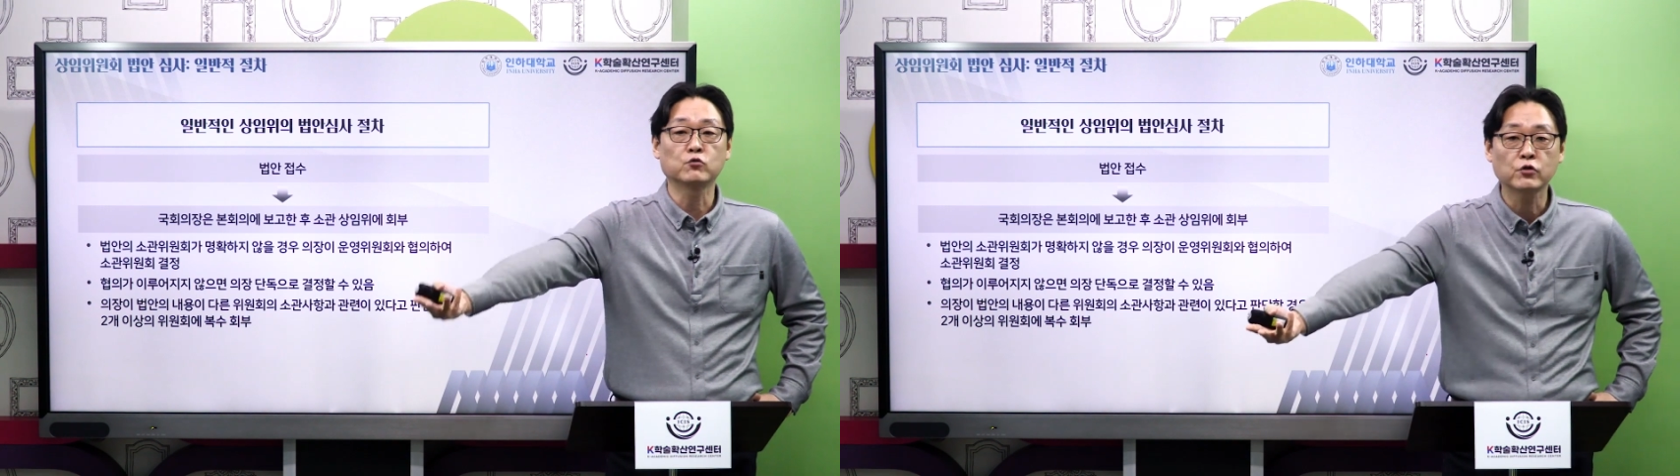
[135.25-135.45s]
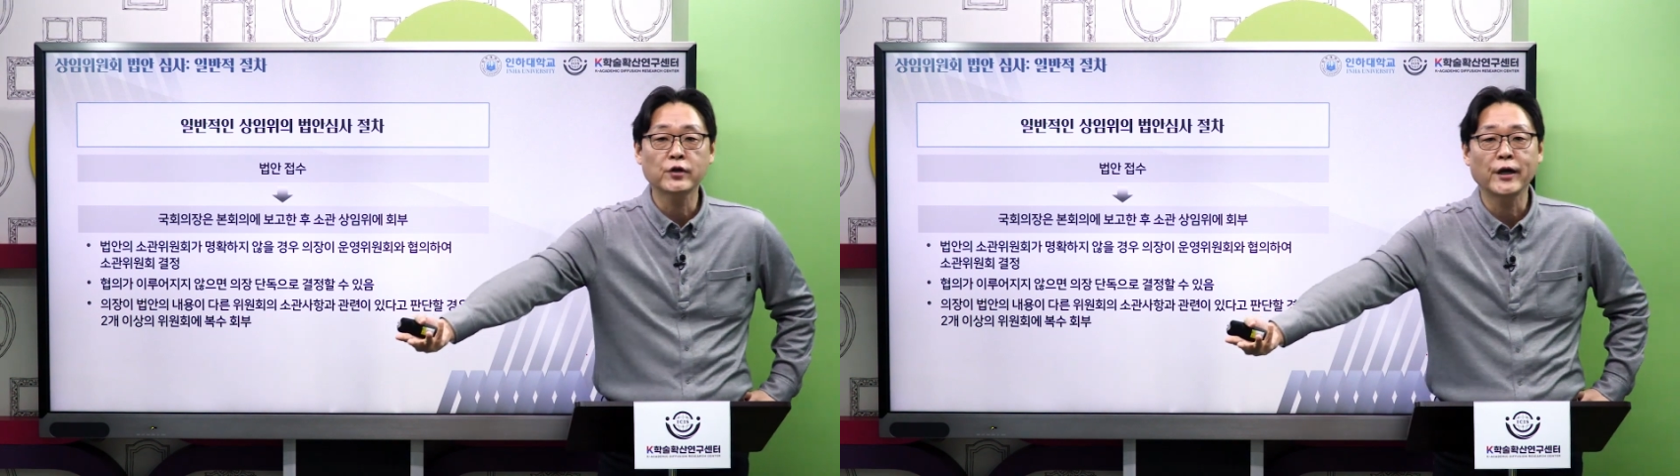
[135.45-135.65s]

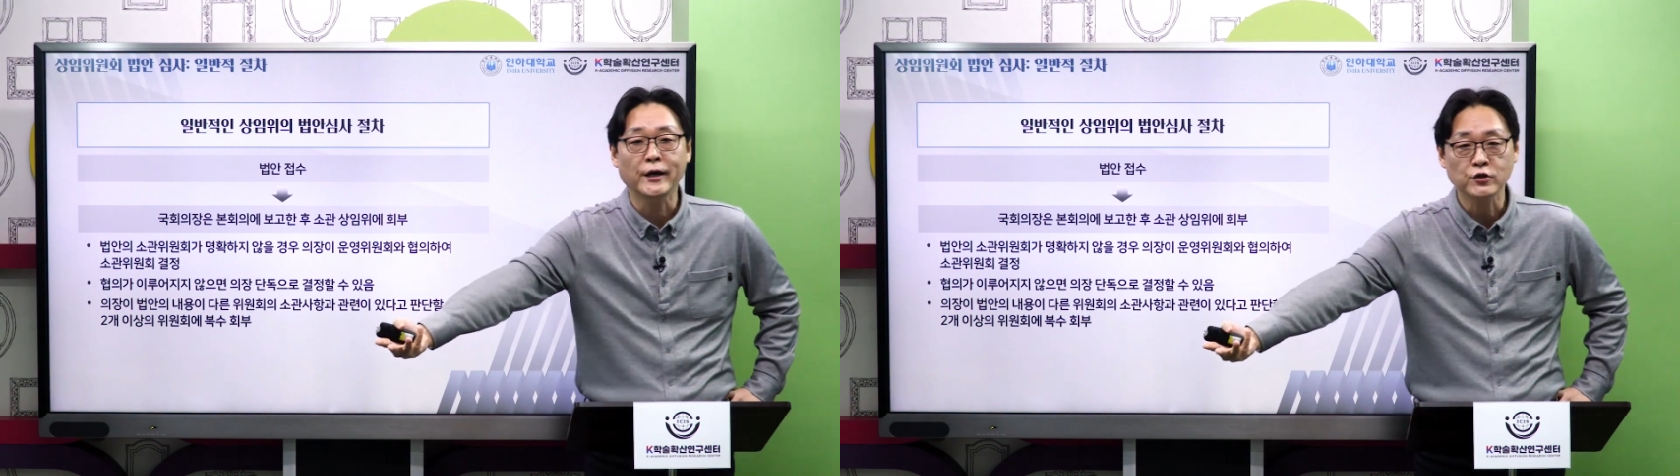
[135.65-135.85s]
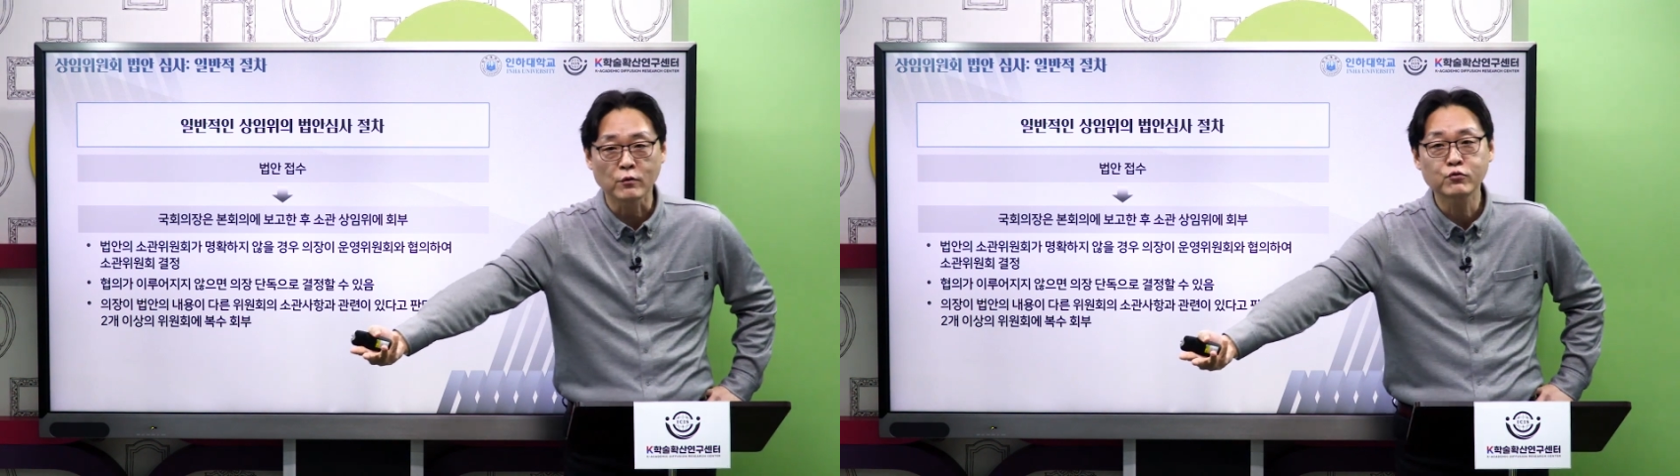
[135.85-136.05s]

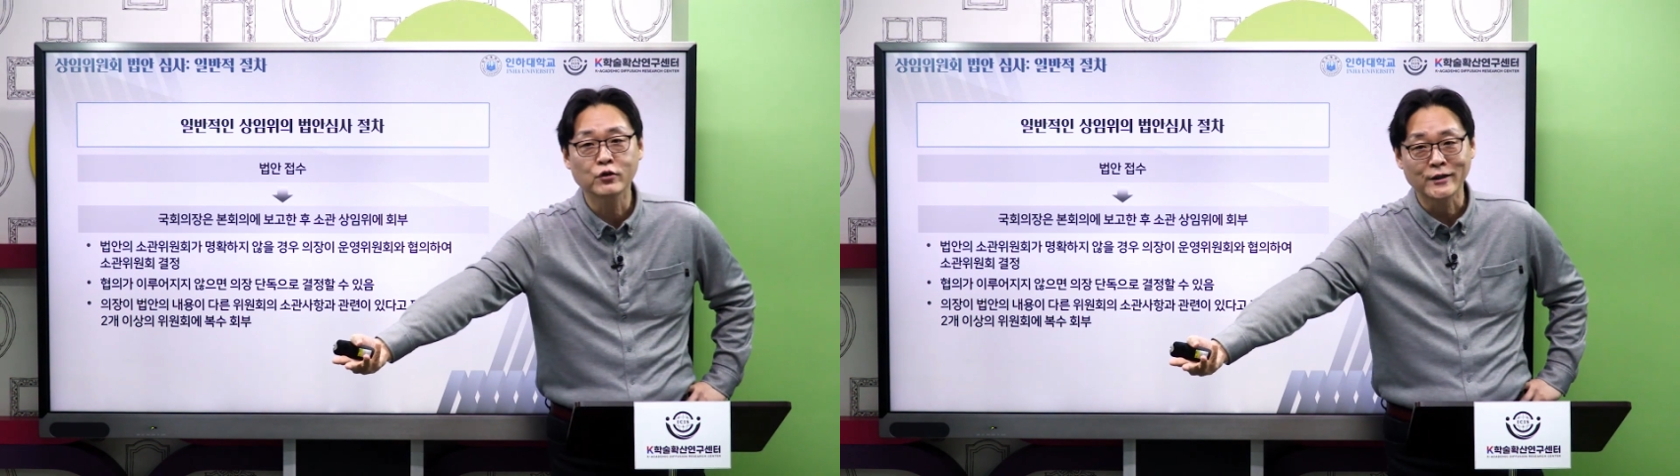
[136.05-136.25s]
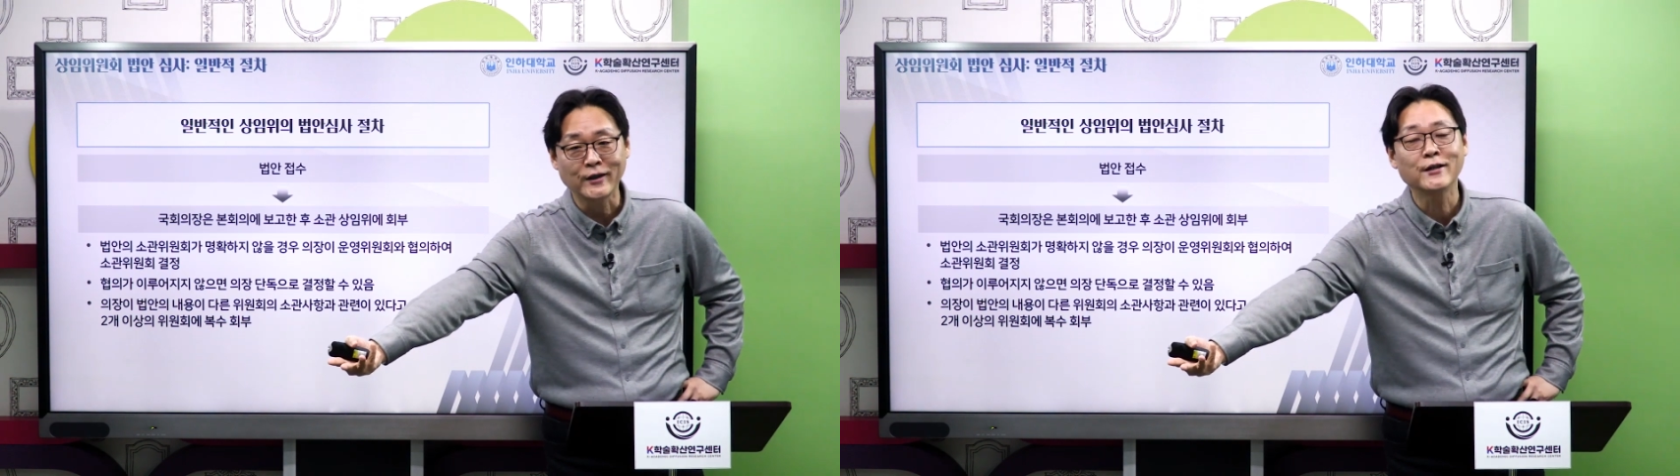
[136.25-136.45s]
국회에
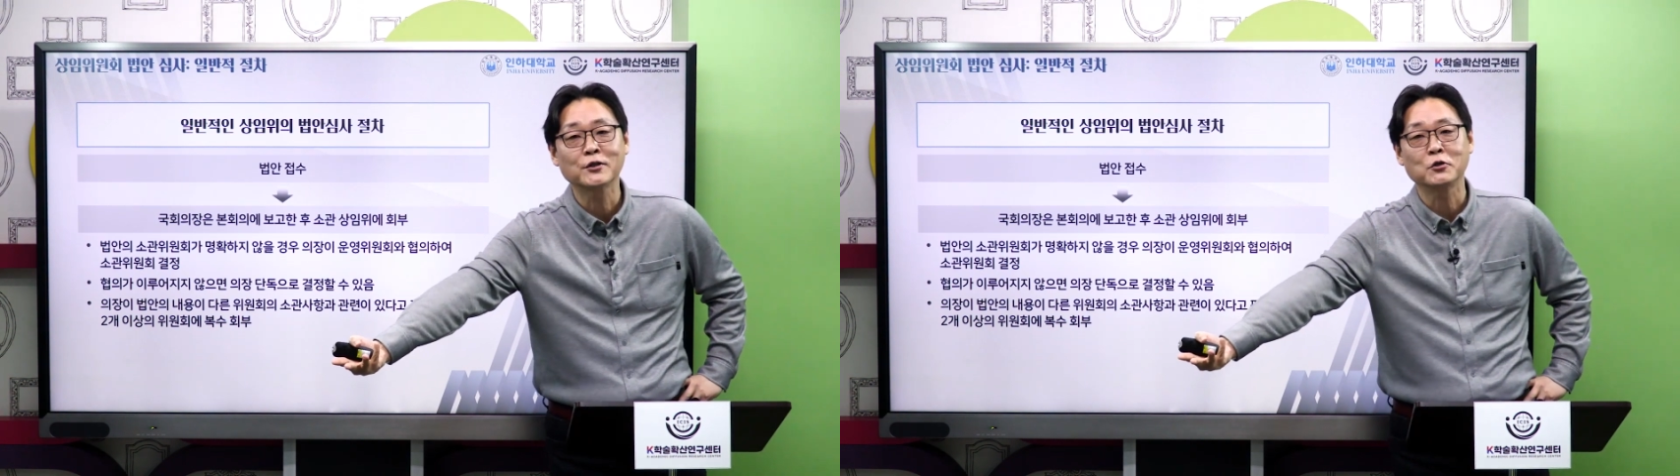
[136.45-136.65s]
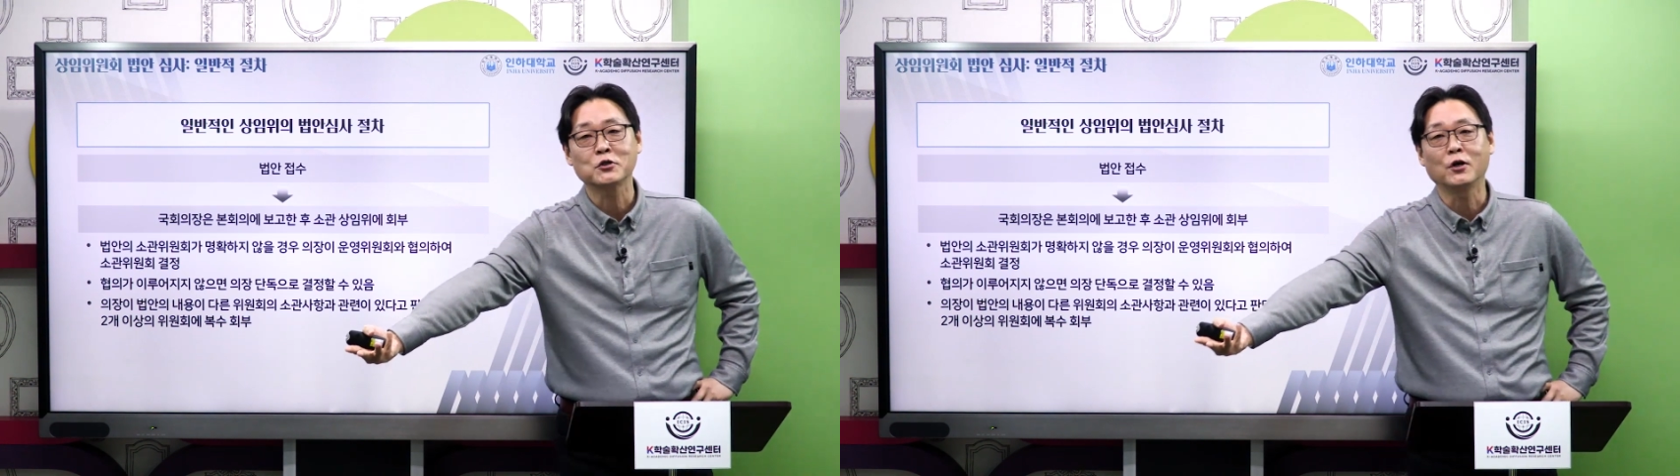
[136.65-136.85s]
접수가
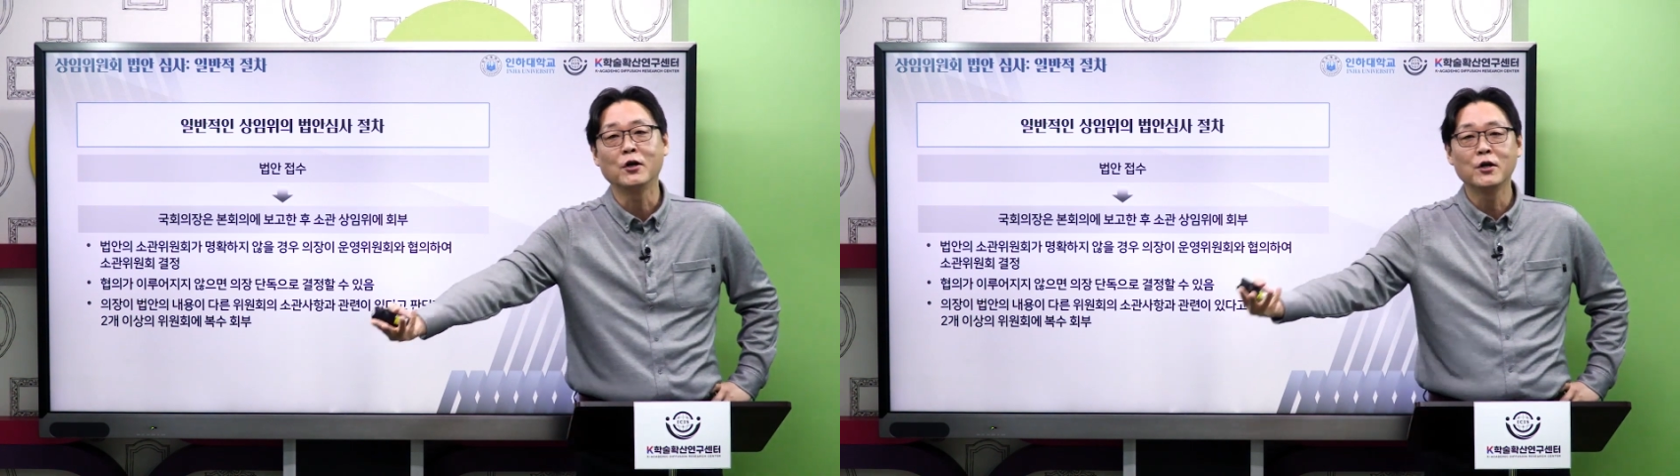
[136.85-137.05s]
되는 거죠.